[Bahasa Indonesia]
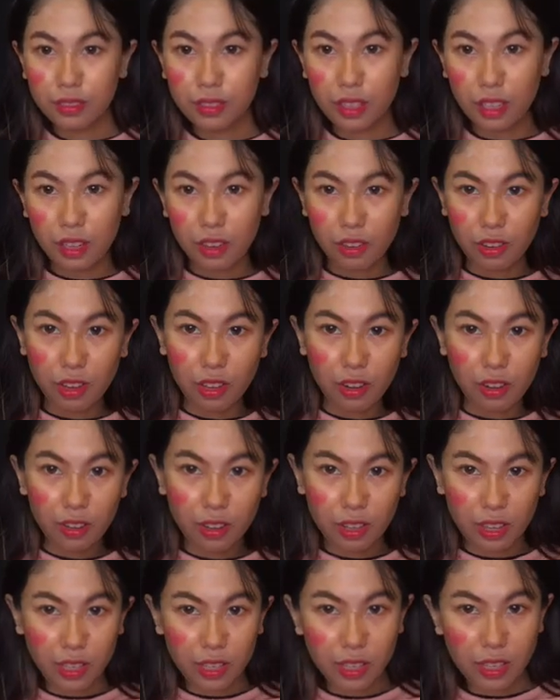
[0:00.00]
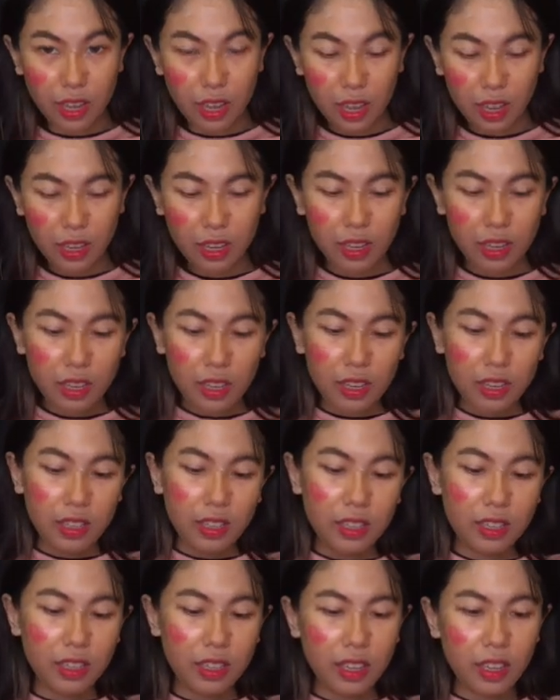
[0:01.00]
jadi ondel-ondel dah
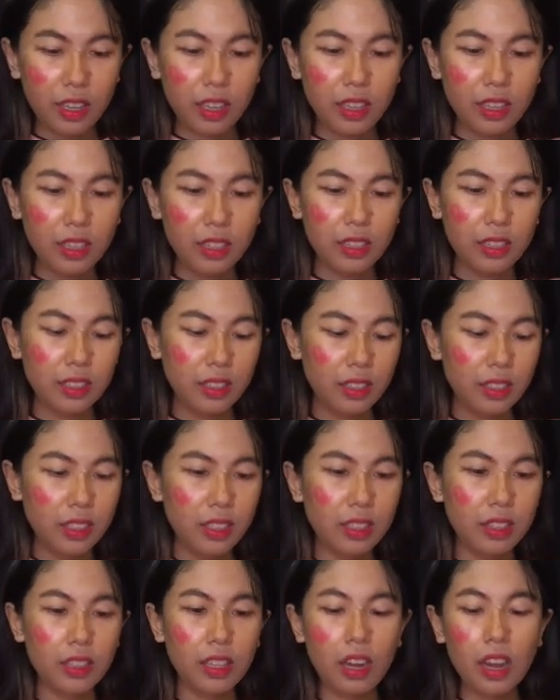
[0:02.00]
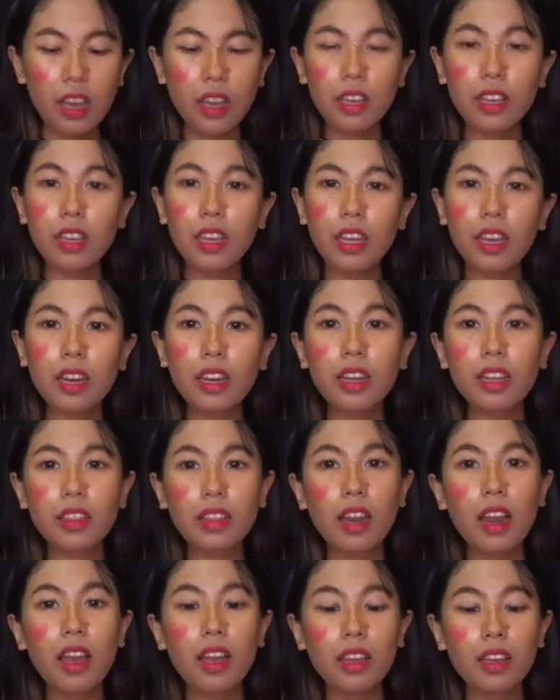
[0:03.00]
dan terakhir nih
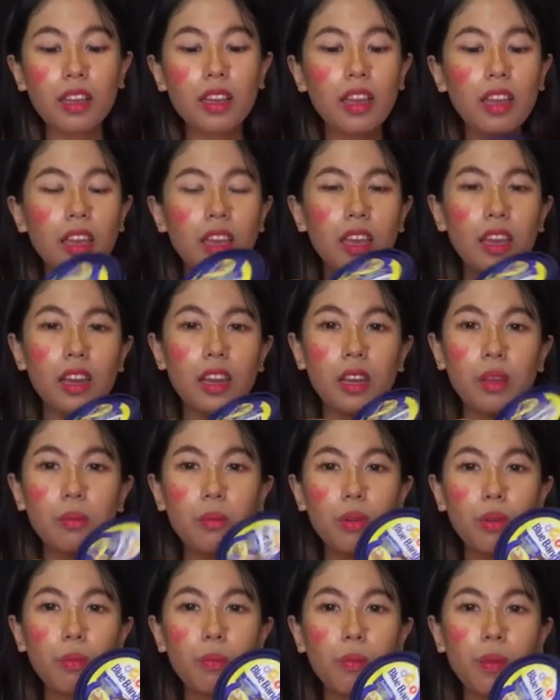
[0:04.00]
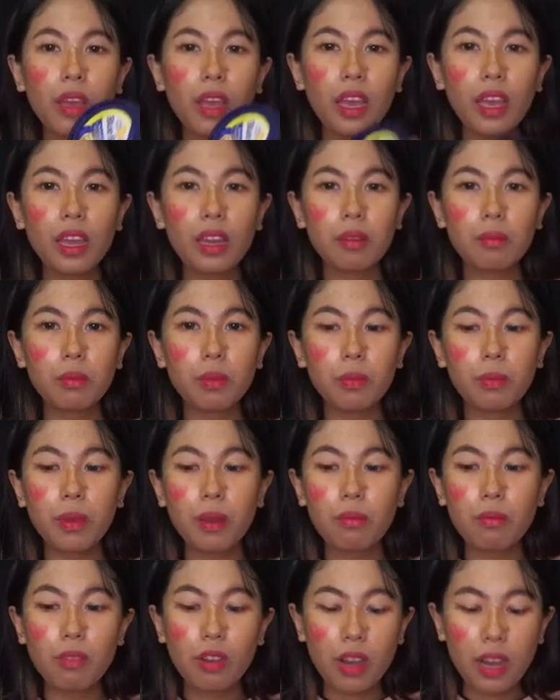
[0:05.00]
terakhir nih blue band blue
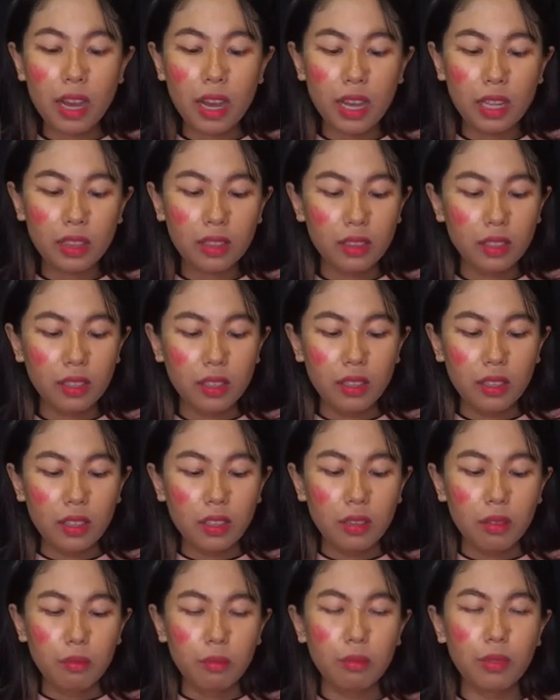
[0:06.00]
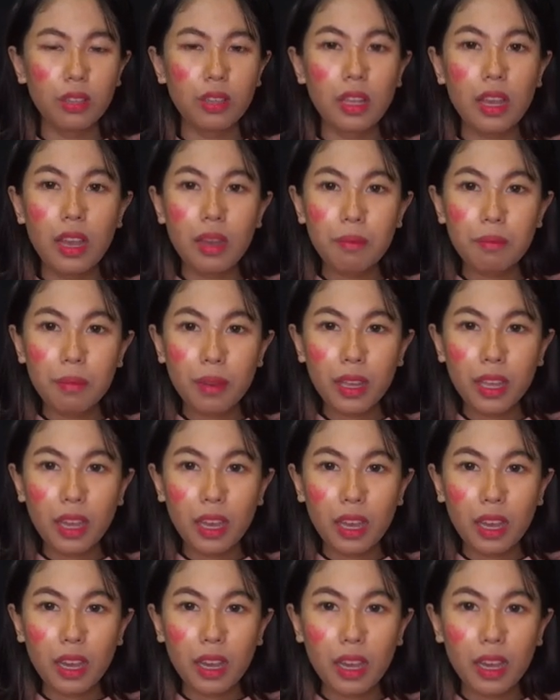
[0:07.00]
band buat buat apa
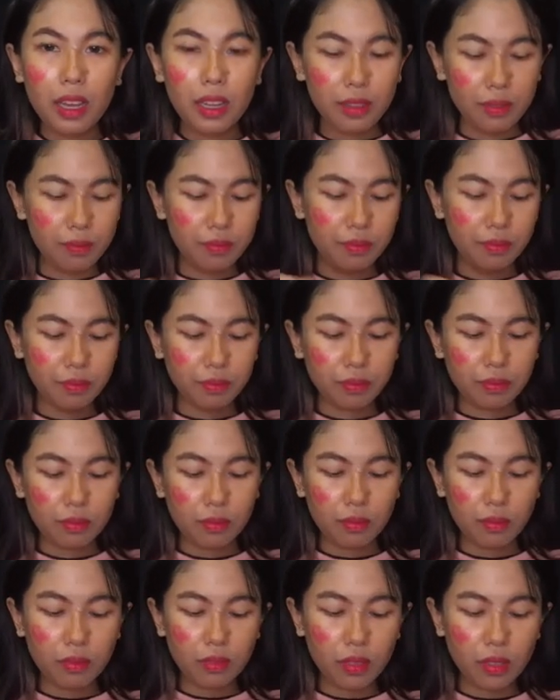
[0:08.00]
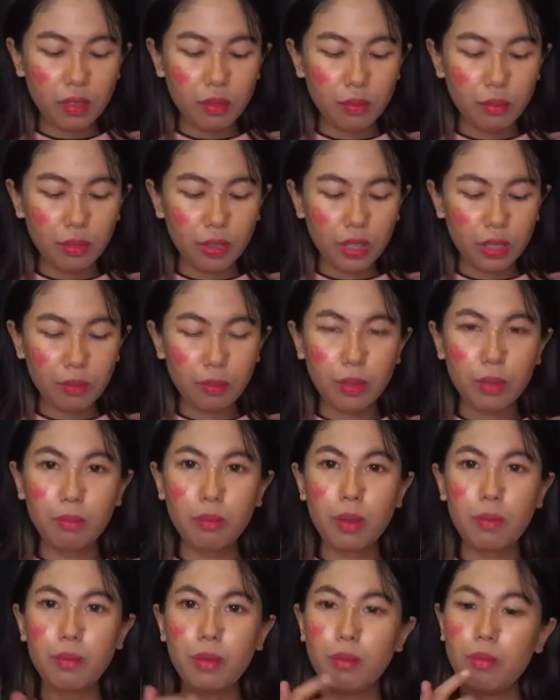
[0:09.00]
ya buat
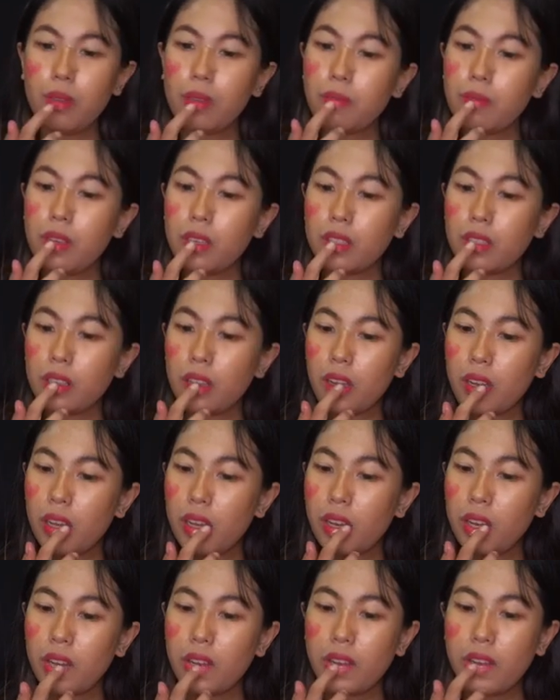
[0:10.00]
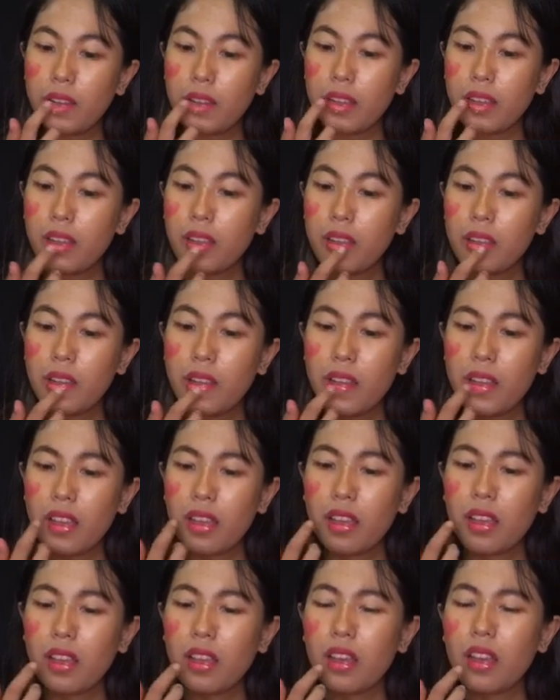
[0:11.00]
pelembab bibir bisa
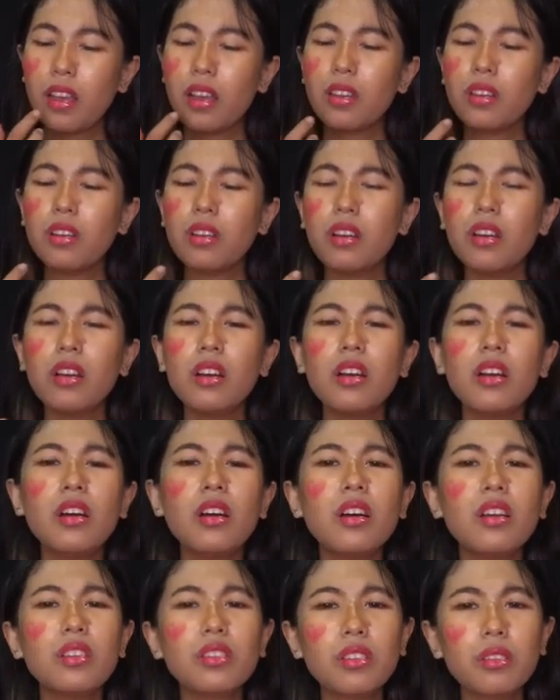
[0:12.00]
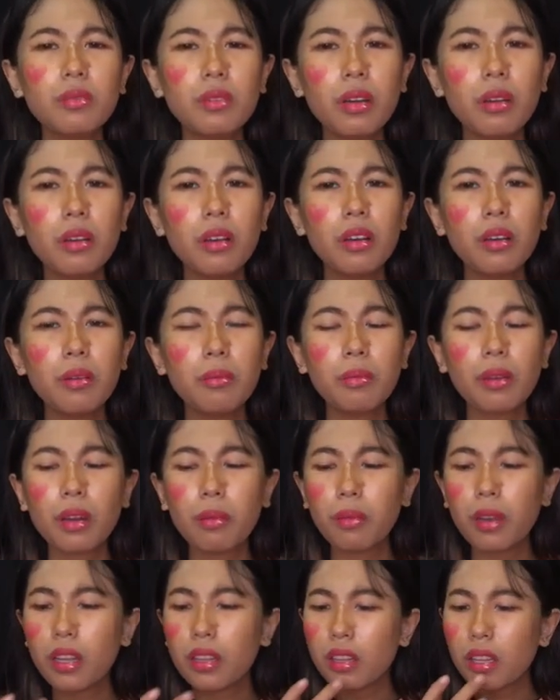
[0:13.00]
aduh sumpah perih
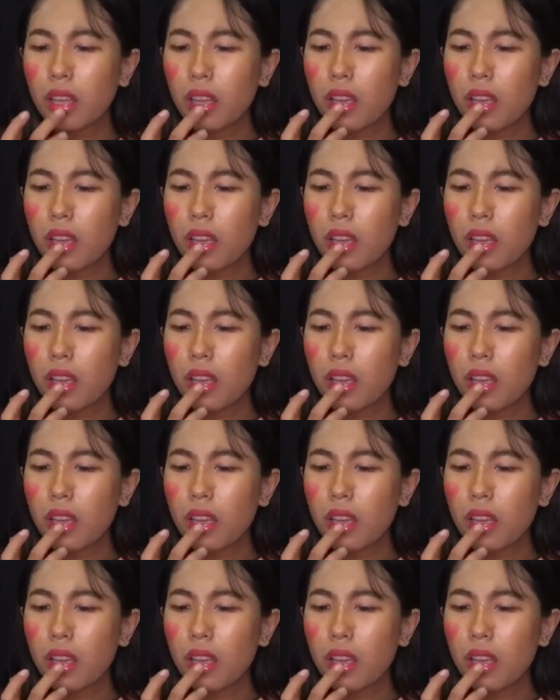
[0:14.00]
banget